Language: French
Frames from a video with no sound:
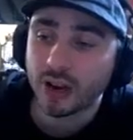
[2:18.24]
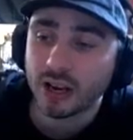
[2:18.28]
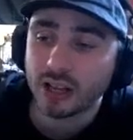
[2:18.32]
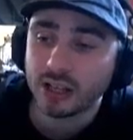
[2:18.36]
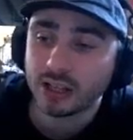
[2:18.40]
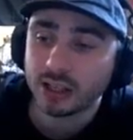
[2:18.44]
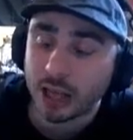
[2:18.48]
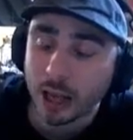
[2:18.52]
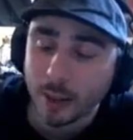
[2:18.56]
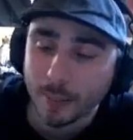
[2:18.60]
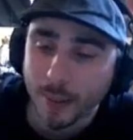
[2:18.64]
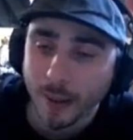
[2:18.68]

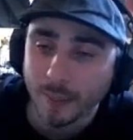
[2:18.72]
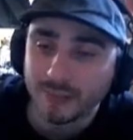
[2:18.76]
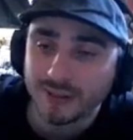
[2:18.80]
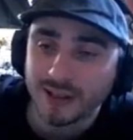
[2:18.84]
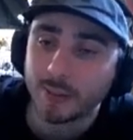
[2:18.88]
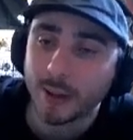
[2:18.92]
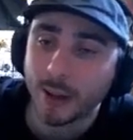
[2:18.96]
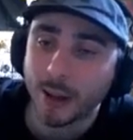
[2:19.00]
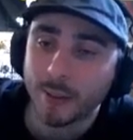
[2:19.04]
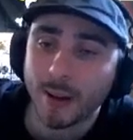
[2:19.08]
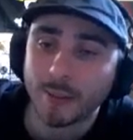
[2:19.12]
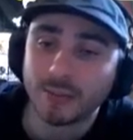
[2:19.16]
linker bas
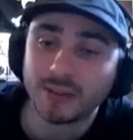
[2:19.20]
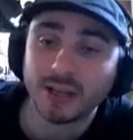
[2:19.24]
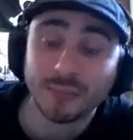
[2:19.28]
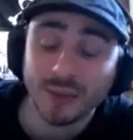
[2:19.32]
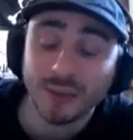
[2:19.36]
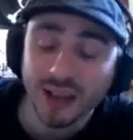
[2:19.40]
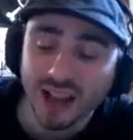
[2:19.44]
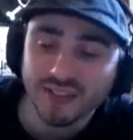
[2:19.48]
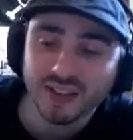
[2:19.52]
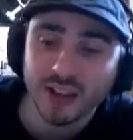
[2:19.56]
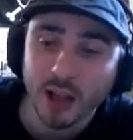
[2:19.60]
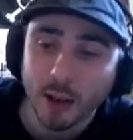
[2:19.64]
petit pied, bas petit
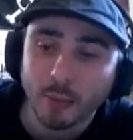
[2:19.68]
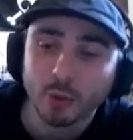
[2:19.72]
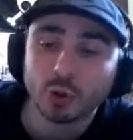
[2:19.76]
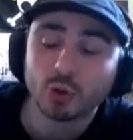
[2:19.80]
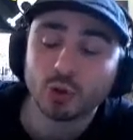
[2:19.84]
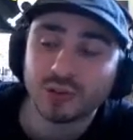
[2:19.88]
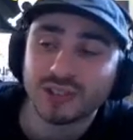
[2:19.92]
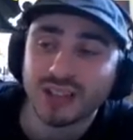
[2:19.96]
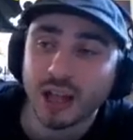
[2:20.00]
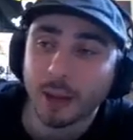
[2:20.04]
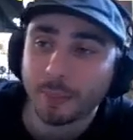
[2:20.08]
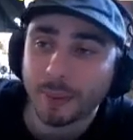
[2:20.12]
pied évidemment
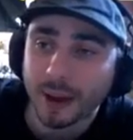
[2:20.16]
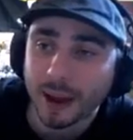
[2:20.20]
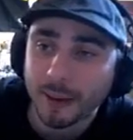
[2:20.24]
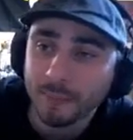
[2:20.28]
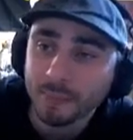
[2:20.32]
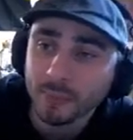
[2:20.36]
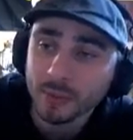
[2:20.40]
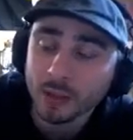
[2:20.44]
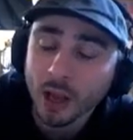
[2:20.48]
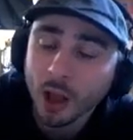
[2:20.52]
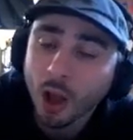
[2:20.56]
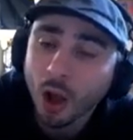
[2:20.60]
juste après
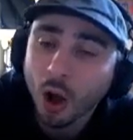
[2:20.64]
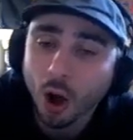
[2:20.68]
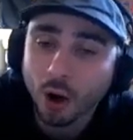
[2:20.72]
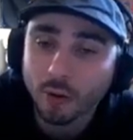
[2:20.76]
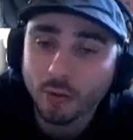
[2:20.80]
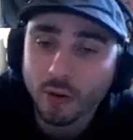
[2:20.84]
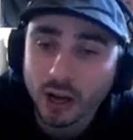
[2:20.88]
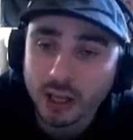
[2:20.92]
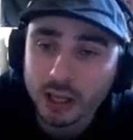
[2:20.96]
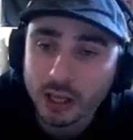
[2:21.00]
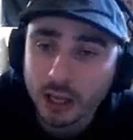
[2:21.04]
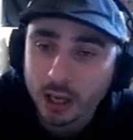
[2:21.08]

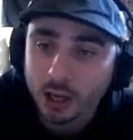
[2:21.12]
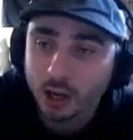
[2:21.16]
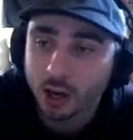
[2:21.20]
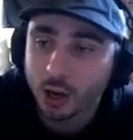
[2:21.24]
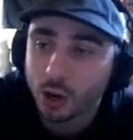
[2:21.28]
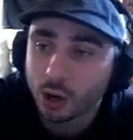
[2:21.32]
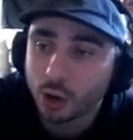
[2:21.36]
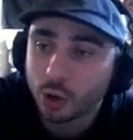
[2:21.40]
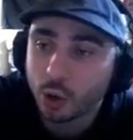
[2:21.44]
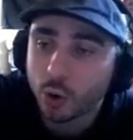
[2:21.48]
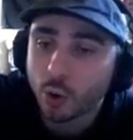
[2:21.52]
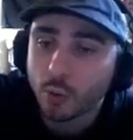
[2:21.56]
envoyer
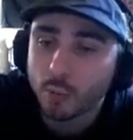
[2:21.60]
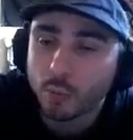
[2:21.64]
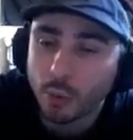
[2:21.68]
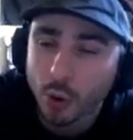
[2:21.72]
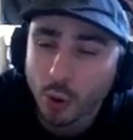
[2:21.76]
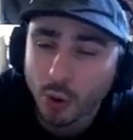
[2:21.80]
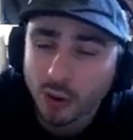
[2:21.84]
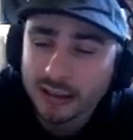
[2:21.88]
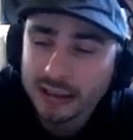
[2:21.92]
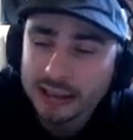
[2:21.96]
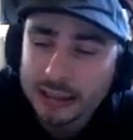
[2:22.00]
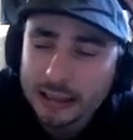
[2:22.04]

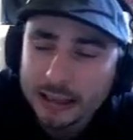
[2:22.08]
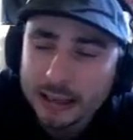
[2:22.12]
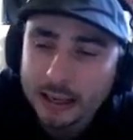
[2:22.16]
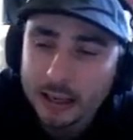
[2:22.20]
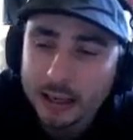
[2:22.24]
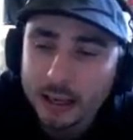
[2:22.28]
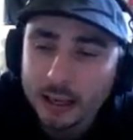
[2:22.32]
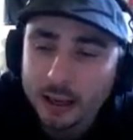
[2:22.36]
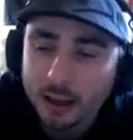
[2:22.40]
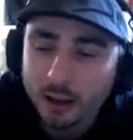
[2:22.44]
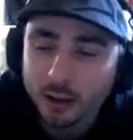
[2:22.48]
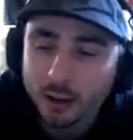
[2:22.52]
combo.
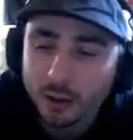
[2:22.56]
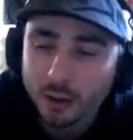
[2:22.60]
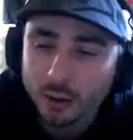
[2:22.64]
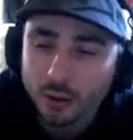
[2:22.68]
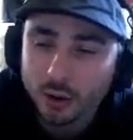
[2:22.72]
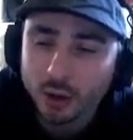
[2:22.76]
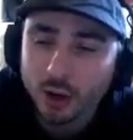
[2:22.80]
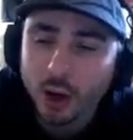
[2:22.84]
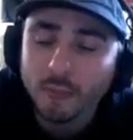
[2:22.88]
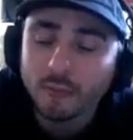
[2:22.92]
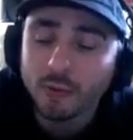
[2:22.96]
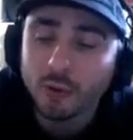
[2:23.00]
Et
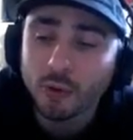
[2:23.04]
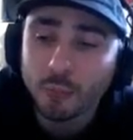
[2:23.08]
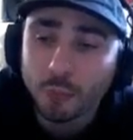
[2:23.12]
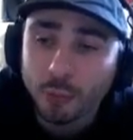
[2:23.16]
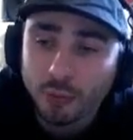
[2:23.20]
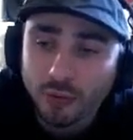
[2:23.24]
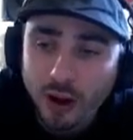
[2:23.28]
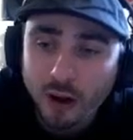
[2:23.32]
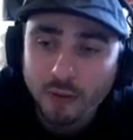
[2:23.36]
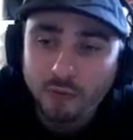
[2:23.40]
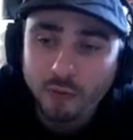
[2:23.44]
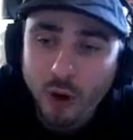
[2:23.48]
comme vous
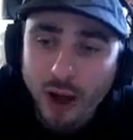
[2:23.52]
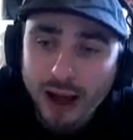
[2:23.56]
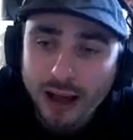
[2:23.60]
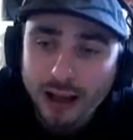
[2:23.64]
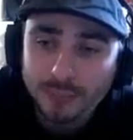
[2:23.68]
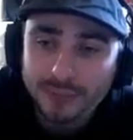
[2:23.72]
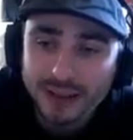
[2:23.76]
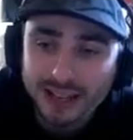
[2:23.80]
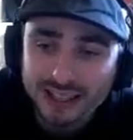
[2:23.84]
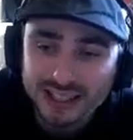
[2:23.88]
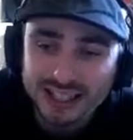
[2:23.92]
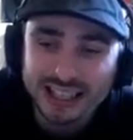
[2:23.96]
pouvez le voir,
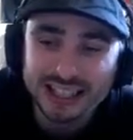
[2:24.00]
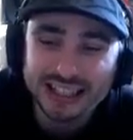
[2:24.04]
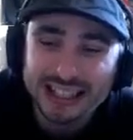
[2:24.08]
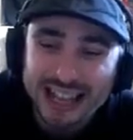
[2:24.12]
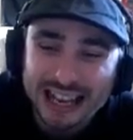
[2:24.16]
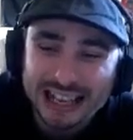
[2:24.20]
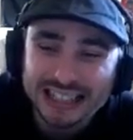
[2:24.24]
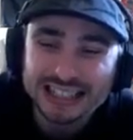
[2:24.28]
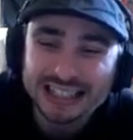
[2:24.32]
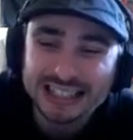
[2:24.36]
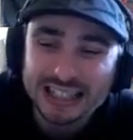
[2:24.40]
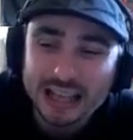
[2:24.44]
et eh bien c'est
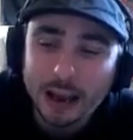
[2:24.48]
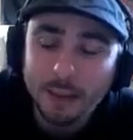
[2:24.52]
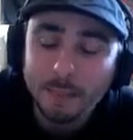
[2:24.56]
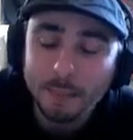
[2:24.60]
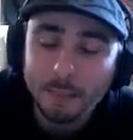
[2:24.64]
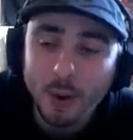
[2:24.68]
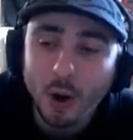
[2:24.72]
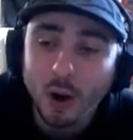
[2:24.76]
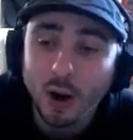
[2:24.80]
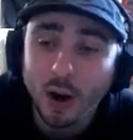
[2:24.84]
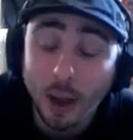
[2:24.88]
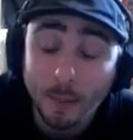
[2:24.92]

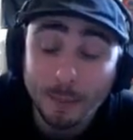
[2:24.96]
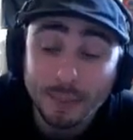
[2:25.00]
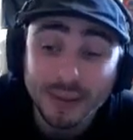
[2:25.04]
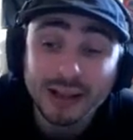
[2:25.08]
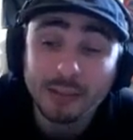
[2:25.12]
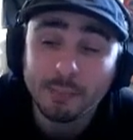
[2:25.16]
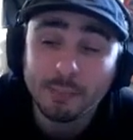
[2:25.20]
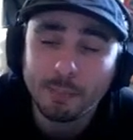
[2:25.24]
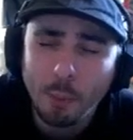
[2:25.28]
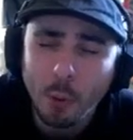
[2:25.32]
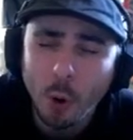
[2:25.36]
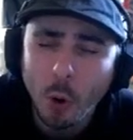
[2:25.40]
extrêmement
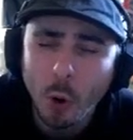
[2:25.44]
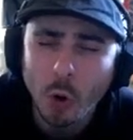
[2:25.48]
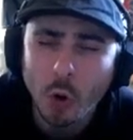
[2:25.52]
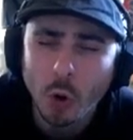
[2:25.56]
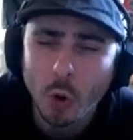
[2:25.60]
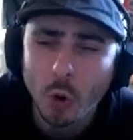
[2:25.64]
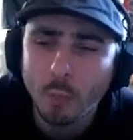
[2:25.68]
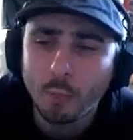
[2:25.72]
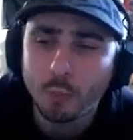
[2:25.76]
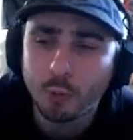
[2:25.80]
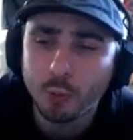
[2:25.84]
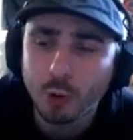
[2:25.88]
rapide,
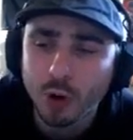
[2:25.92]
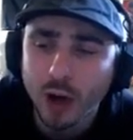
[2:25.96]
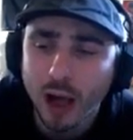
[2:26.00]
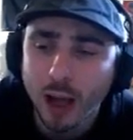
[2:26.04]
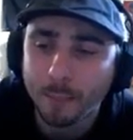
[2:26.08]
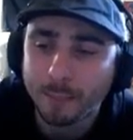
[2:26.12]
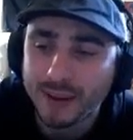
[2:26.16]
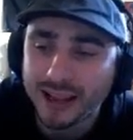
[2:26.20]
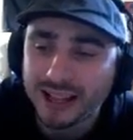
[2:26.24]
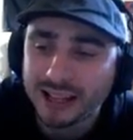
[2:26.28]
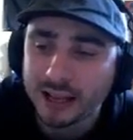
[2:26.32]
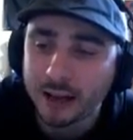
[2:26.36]
beaucoup plus
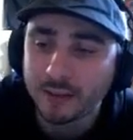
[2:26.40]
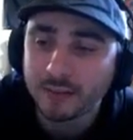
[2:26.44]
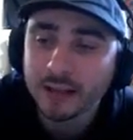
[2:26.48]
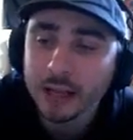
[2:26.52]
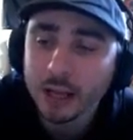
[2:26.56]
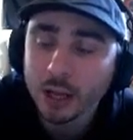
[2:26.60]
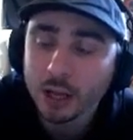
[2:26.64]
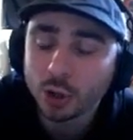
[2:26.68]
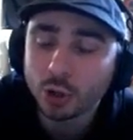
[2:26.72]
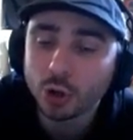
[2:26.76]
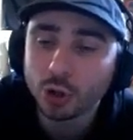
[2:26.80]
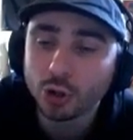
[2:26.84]
rapide
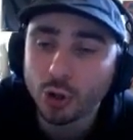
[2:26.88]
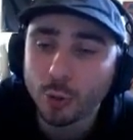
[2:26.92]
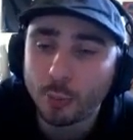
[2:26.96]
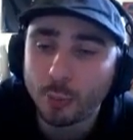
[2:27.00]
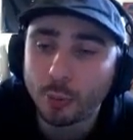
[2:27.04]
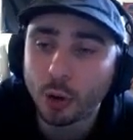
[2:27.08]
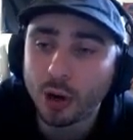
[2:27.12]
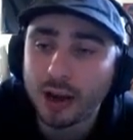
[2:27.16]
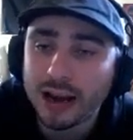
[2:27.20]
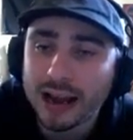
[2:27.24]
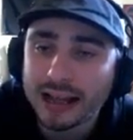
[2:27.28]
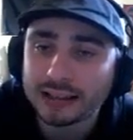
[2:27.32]
que ne
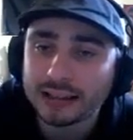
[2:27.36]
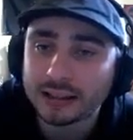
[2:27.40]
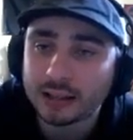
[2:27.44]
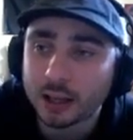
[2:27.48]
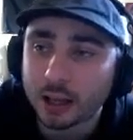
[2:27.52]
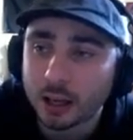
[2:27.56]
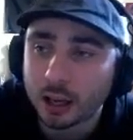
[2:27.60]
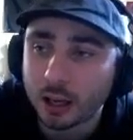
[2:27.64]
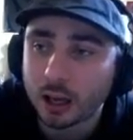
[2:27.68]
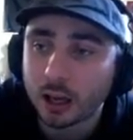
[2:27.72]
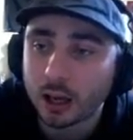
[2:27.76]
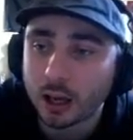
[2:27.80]
peut
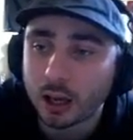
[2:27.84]
l'être